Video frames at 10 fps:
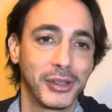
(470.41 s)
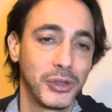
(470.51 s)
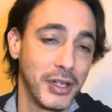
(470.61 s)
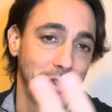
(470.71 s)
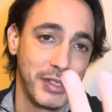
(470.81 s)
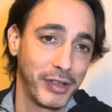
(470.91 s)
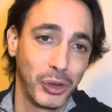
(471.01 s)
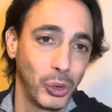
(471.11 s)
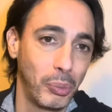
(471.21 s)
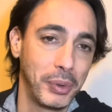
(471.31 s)
se avesse fatto
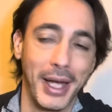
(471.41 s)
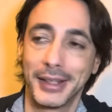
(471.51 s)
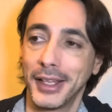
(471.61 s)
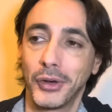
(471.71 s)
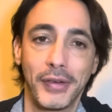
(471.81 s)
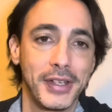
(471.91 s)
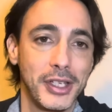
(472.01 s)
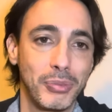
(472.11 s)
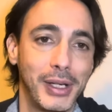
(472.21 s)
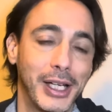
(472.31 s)
doppietta e non avesse
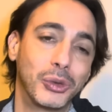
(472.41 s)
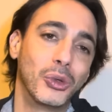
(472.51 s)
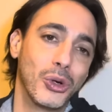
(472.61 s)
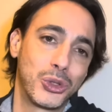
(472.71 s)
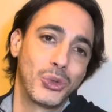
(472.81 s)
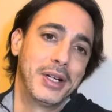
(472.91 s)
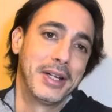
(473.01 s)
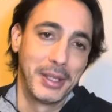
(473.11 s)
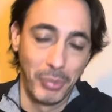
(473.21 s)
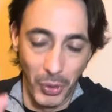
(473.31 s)
sbagliato un gol sulla
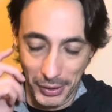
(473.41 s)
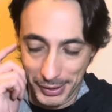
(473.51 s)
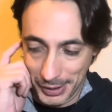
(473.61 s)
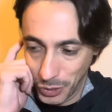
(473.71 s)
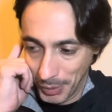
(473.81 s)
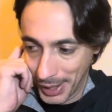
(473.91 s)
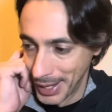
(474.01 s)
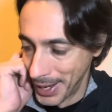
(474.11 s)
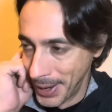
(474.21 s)
linea di porta, insomma